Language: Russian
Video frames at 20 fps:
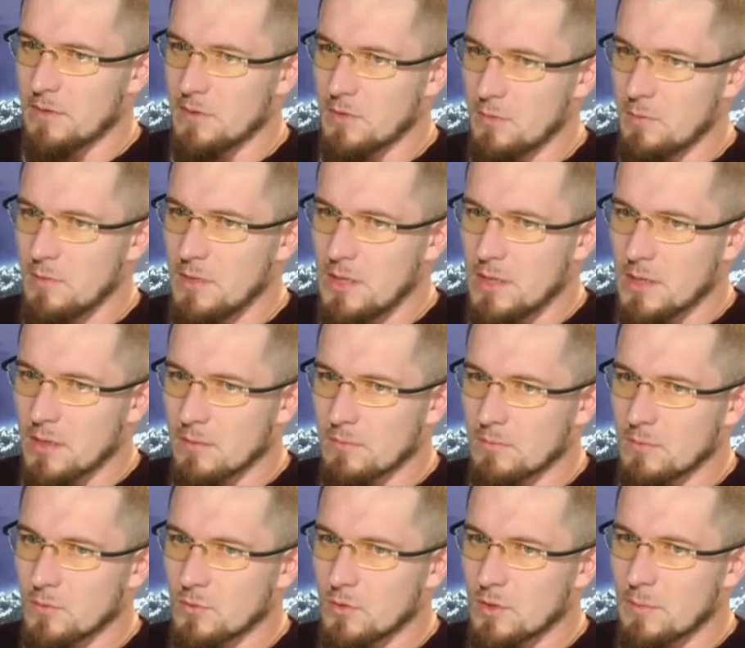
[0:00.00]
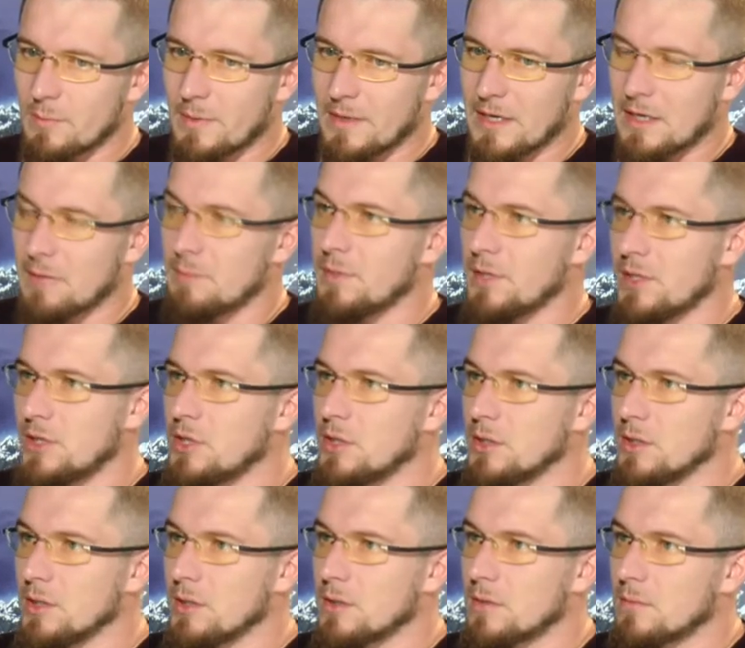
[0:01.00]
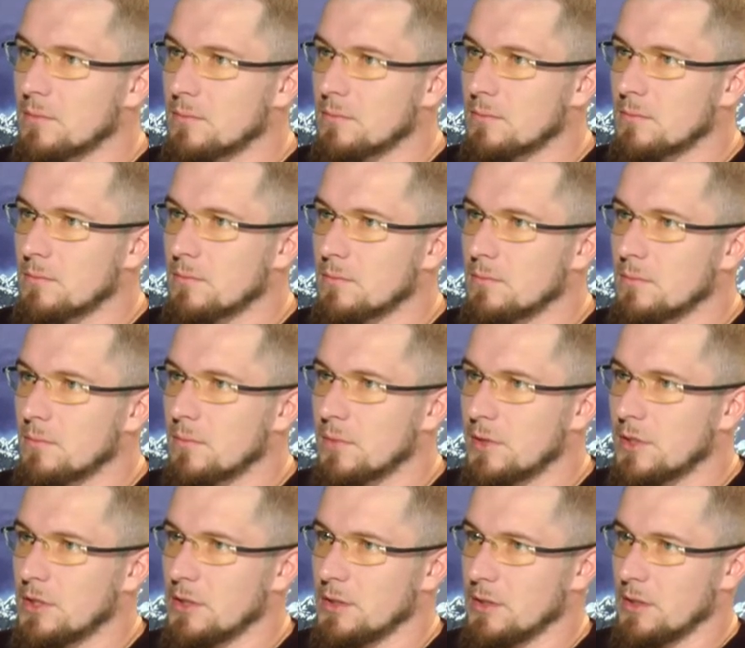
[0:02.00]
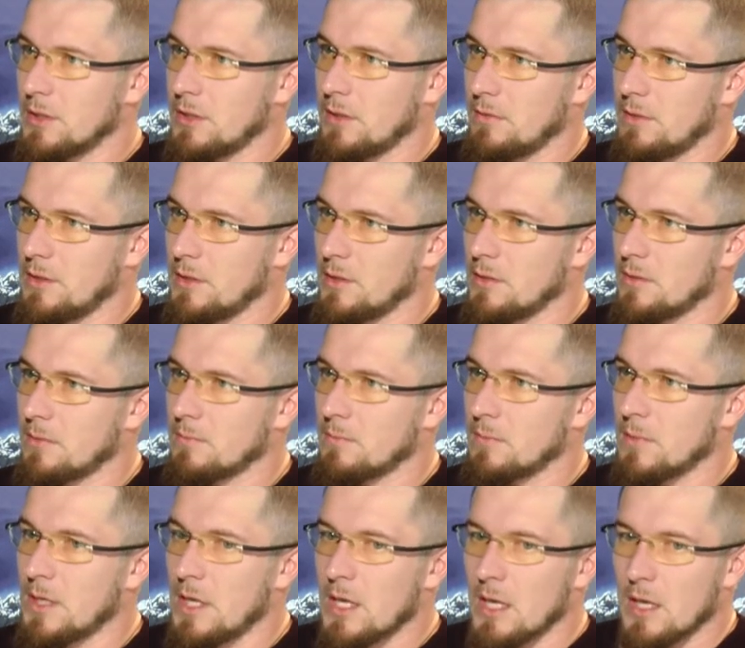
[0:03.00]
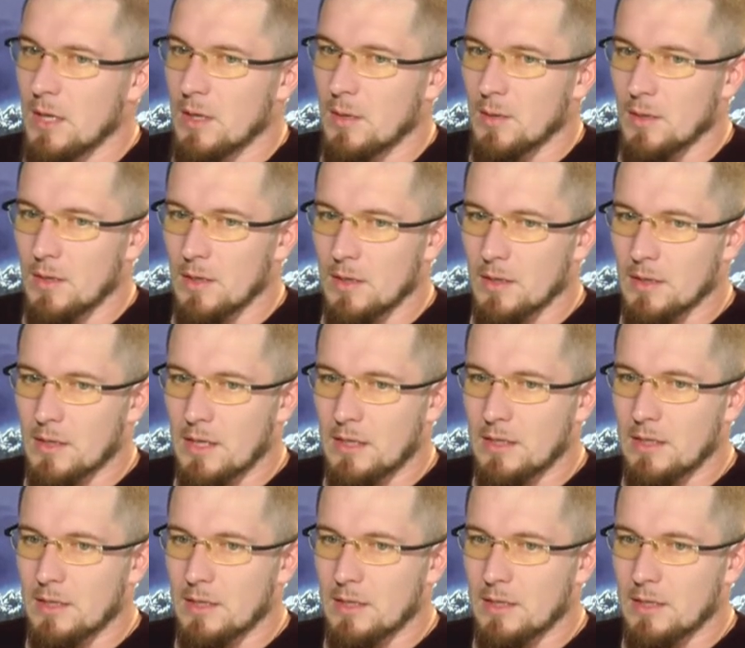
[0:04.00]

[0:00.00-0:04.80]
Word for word: всем мире, нужно понять причины, причины этой войны. А, как